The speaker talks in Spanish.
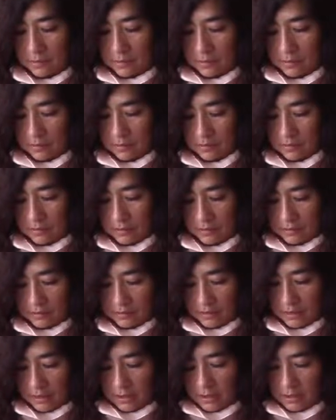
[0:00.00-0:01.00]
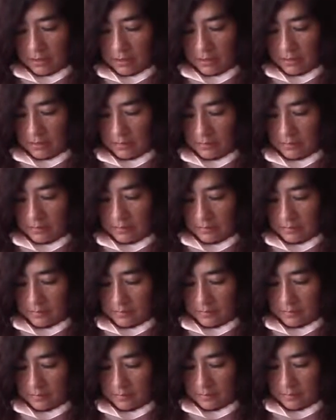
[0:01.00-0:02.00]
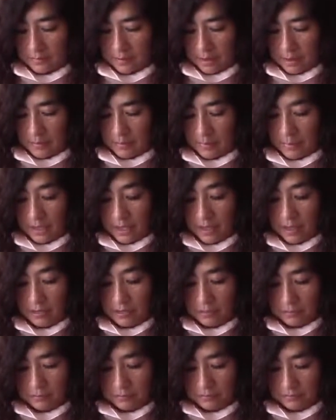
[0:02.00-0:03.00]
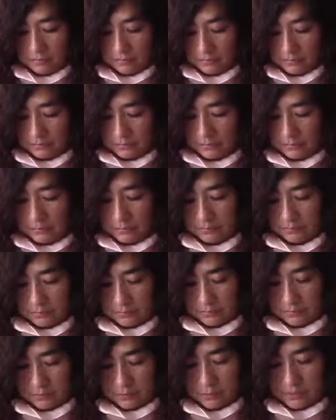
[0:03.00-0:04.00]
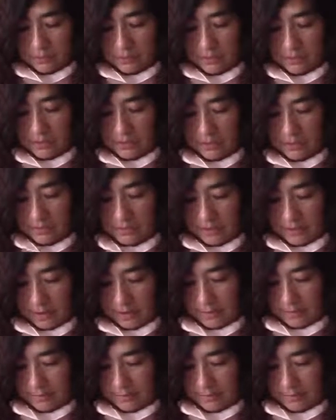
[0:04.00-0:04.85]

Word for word: cortan el, pliego de papel de seda.